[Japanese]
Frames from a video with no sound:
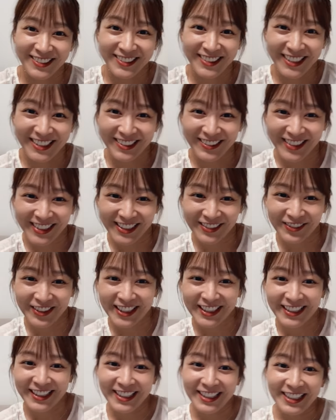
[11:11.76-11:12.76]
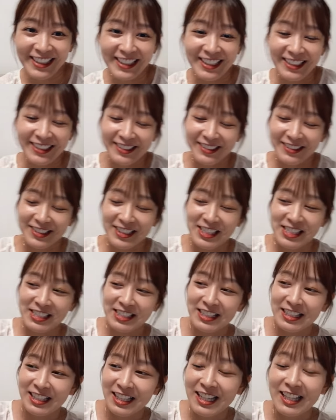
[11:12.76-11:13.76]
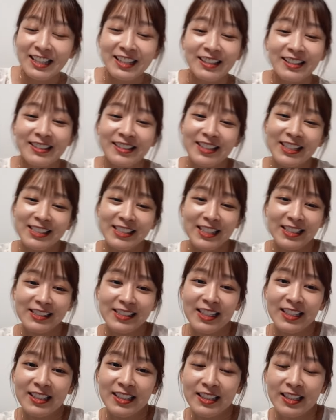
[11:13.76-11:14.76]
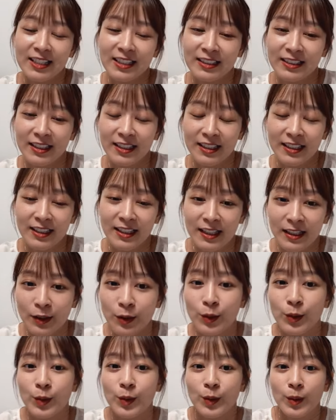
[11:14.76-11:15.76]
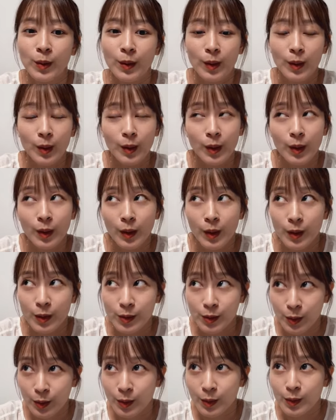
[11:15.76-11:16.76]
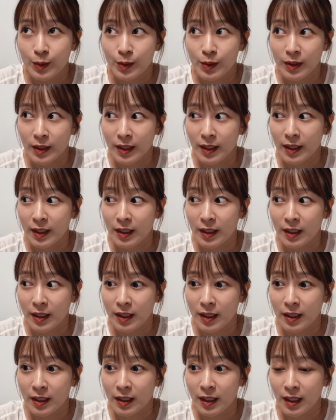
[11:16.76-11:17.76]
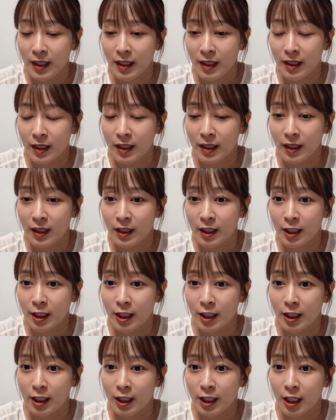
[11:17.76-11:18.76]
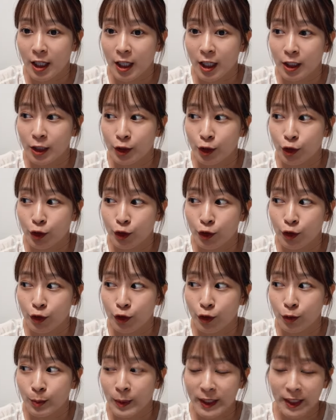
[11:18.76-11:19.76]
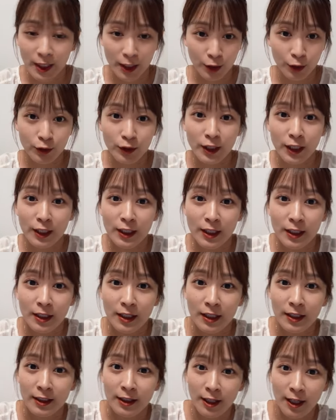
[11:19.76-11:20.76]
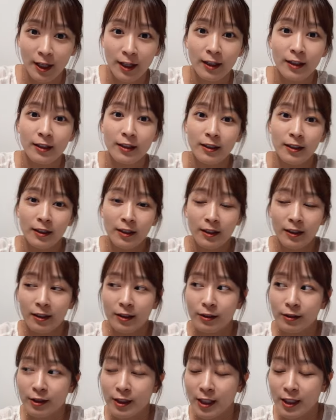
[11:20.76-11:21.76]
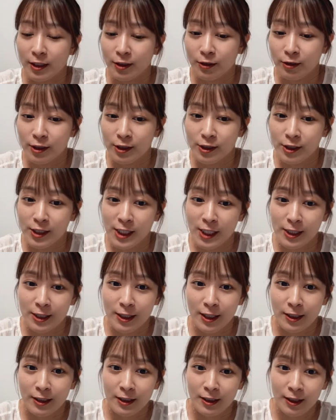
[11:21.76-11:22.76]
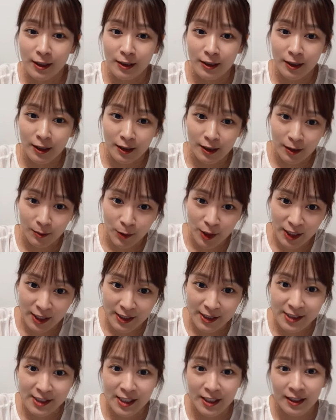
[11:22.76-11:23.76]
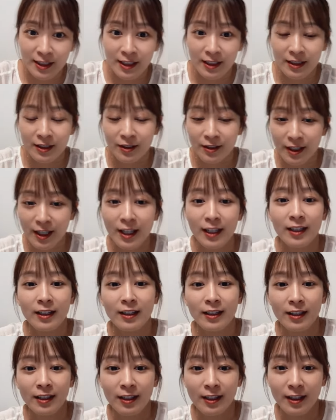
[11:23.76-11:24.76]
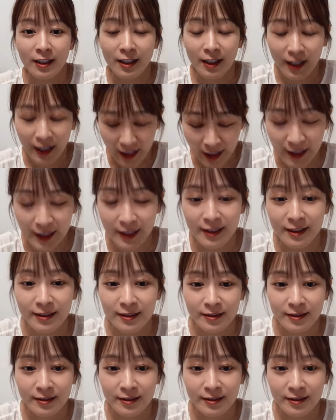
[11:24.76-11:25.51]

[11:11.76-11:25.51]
去年はやばい今年にね出させていただいたんやけどそうそれであのまた呼んでいただいてロリエでご一緒させていただいた方もいらっしゃったりとかはい